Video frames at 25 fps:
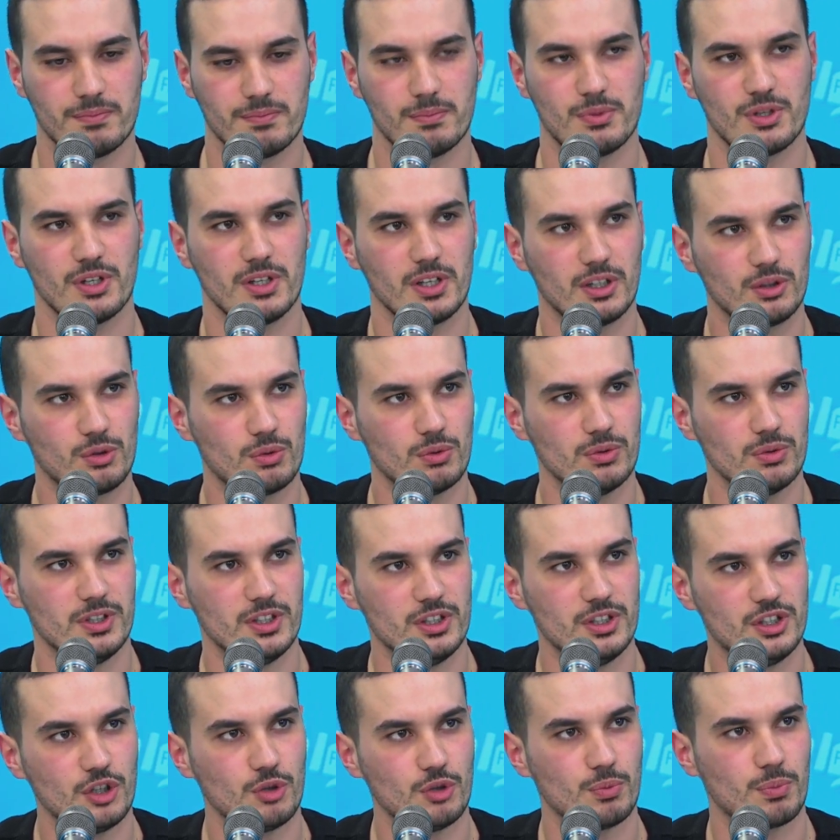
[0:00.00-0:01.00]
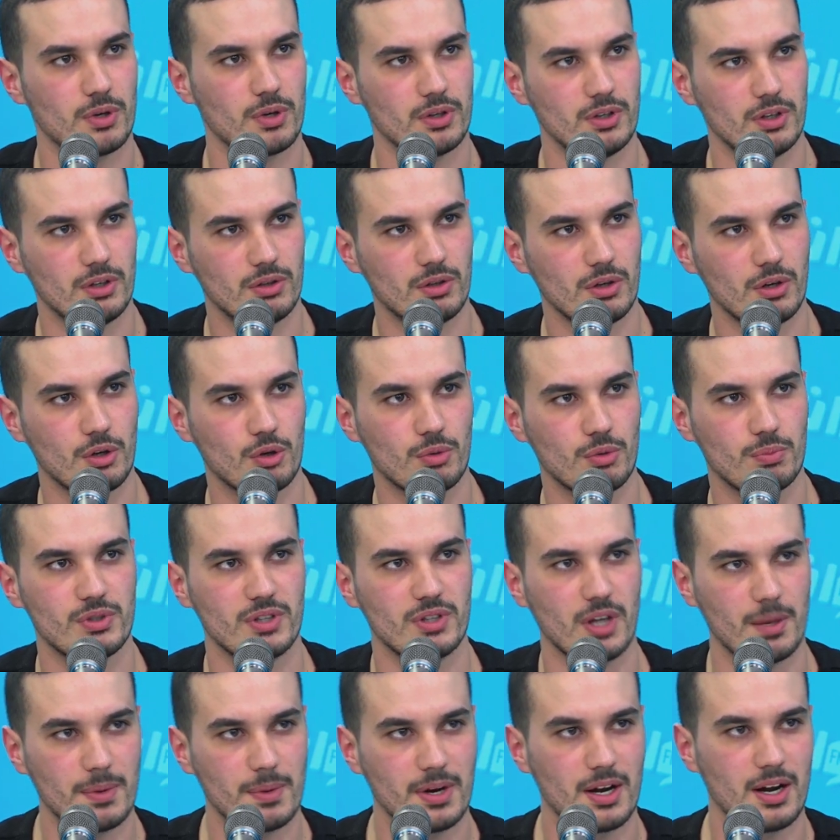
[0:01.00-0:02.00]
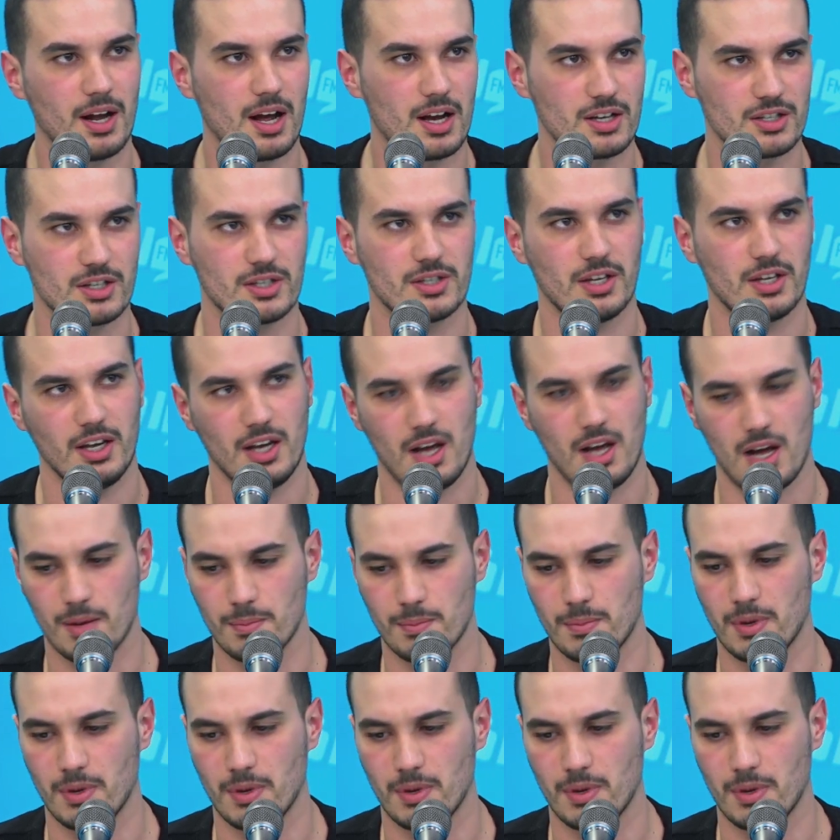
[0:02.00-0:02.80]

باش انك تكون دي جي وبروديكتور وباش تعملها الحاجه صحيحه